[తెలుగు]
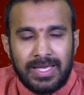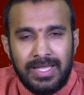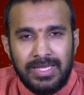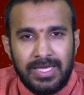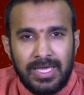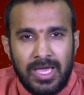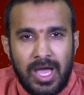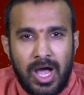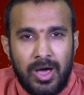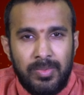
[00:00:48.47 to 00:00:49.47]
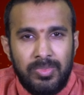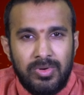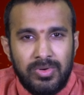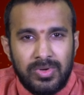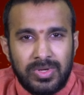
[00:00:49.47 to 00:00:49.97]
కానీ
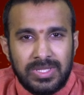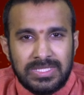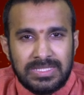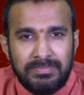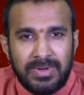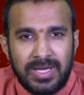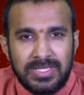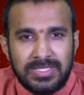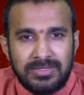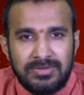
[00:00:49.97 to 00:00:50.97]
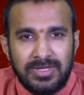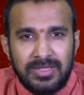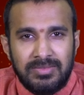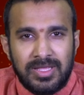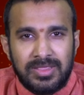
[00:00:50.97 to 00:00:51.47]
అనుభవయోగ్యత సంపాదించడం
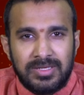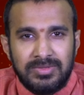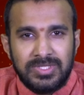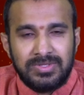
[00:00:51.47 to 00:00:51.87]
అనేది మాత్రం